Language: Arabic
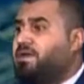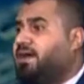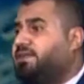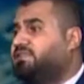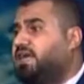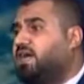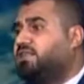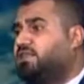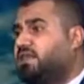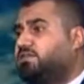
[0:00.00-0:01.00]
عندها هذا
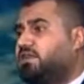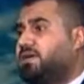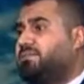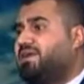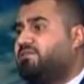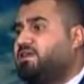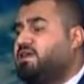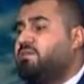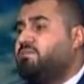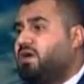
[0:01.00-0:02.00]
الضغط الكبير في
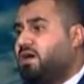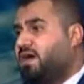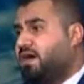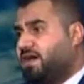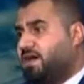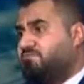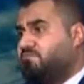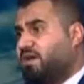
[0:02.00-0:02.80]
آه، آه،